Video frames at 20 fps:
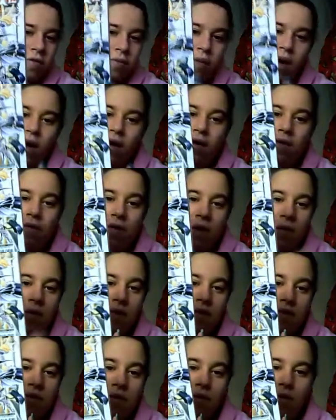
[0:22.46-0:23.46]
ma è
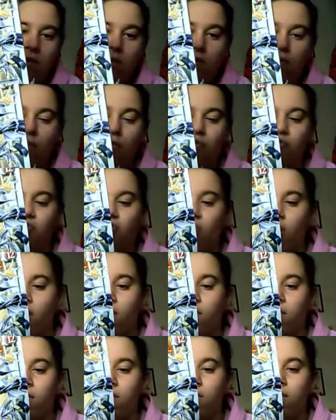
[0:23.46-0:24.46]
veramente uno
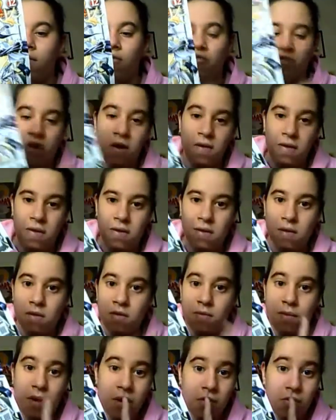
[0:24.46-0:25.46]
shonen, shonen
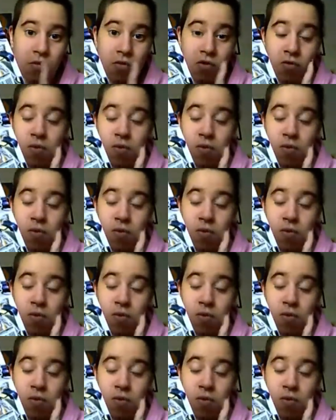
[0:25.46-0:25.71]
spero di non